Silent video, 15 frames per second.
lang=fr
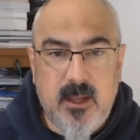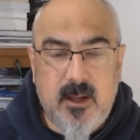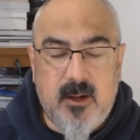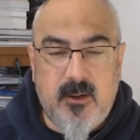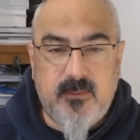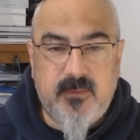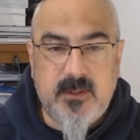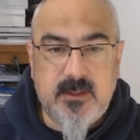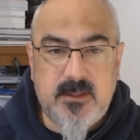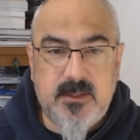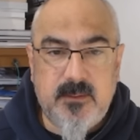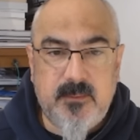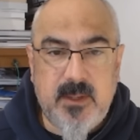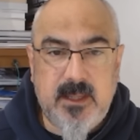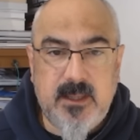en fin de
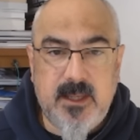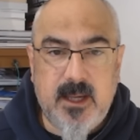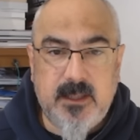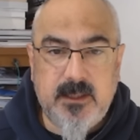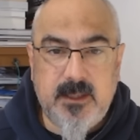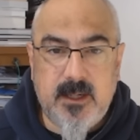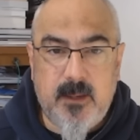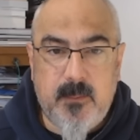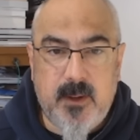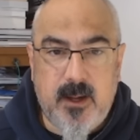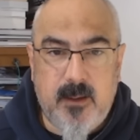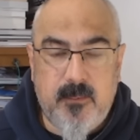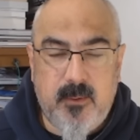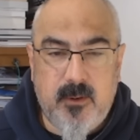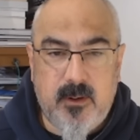semaine dernière par
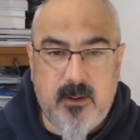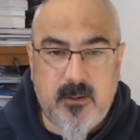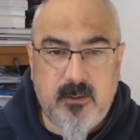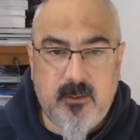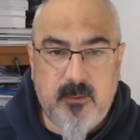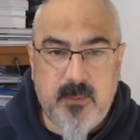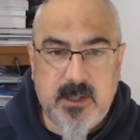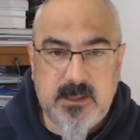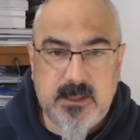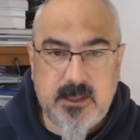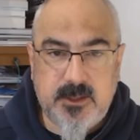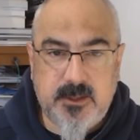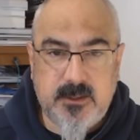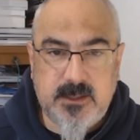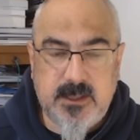rapport au
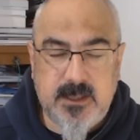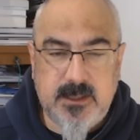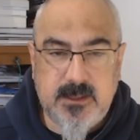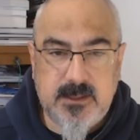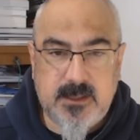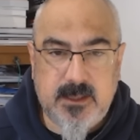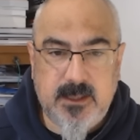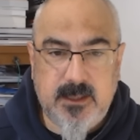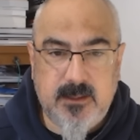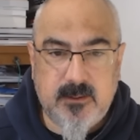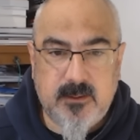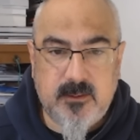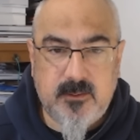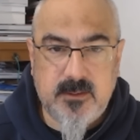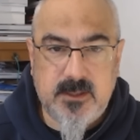passage de Zelensky
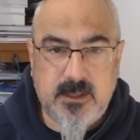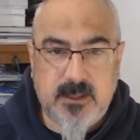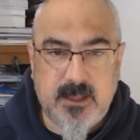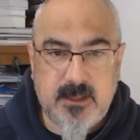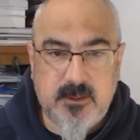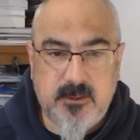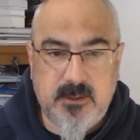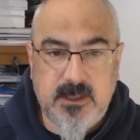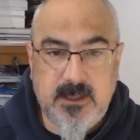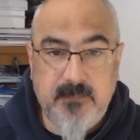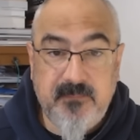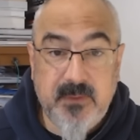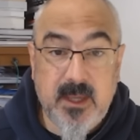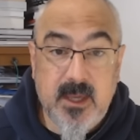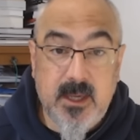aux
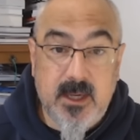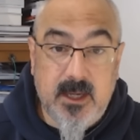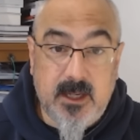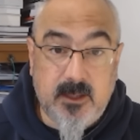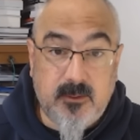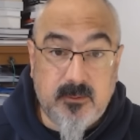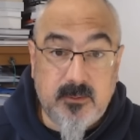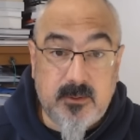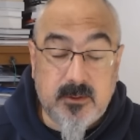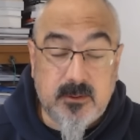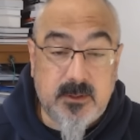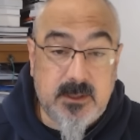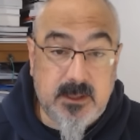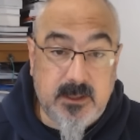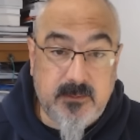États-Unis et donc
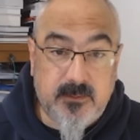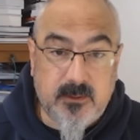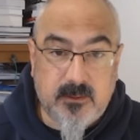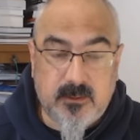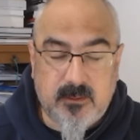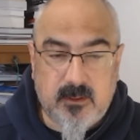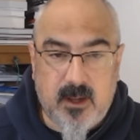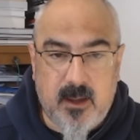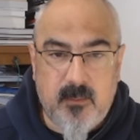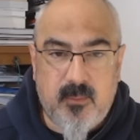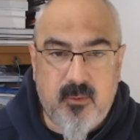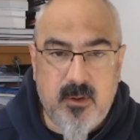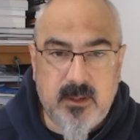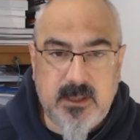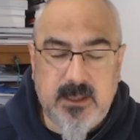c'est un
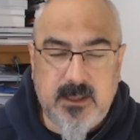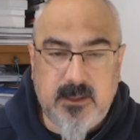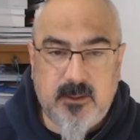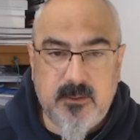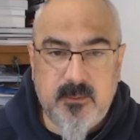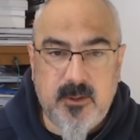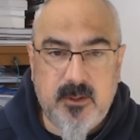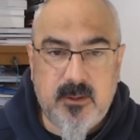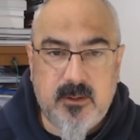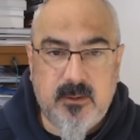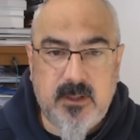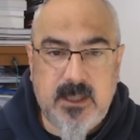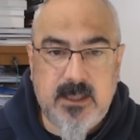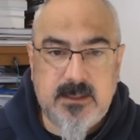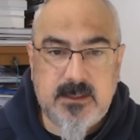point qui
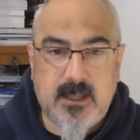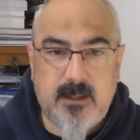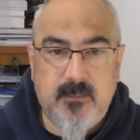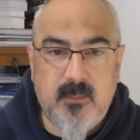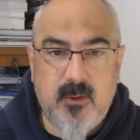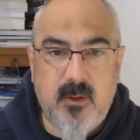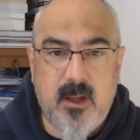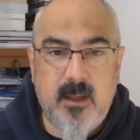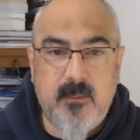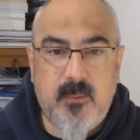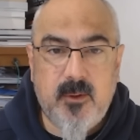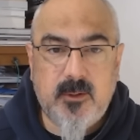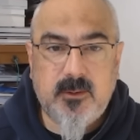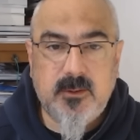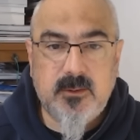demeure extrêmement
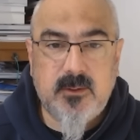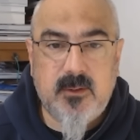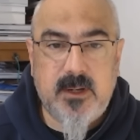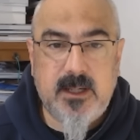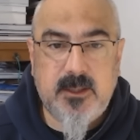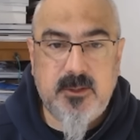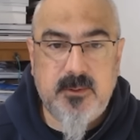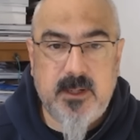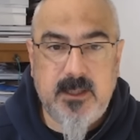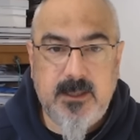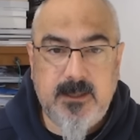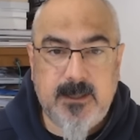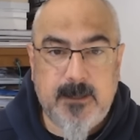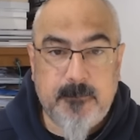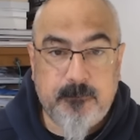important dans
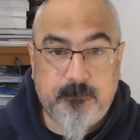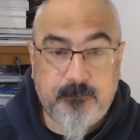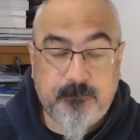l'actualité.